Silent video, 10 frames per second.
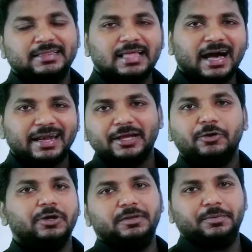ধারে
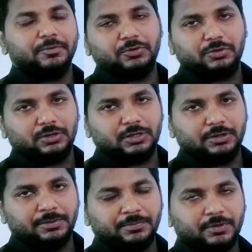ক্রয় লিপিবদ্ধ করা
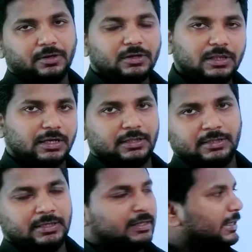হয় অর্থাৎ
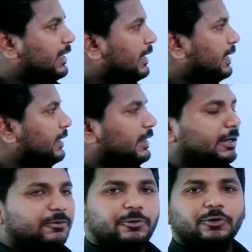এখানে
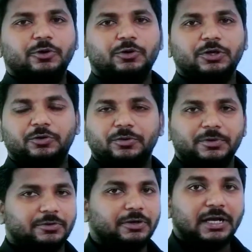কোনো নগদে ক্রয়
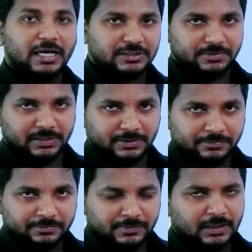বিক্রয় আসবে না
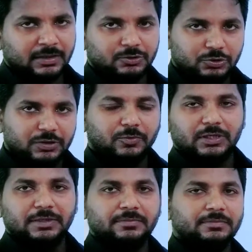যদি
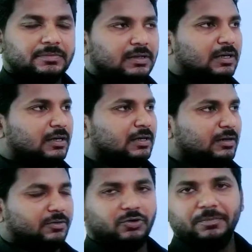বলি
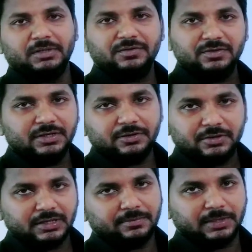রহিম বাতাসের নিকট
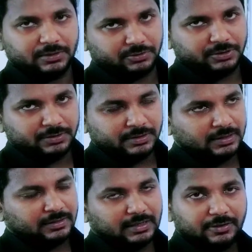থেকে মাল ক্রয়
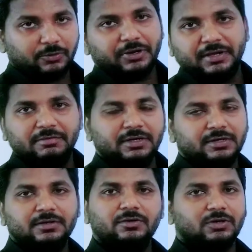তাহলে ক্রয় ডেবিট
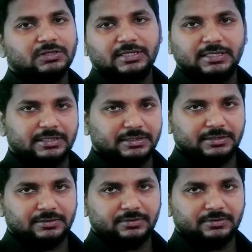নগদান ক্রেডিট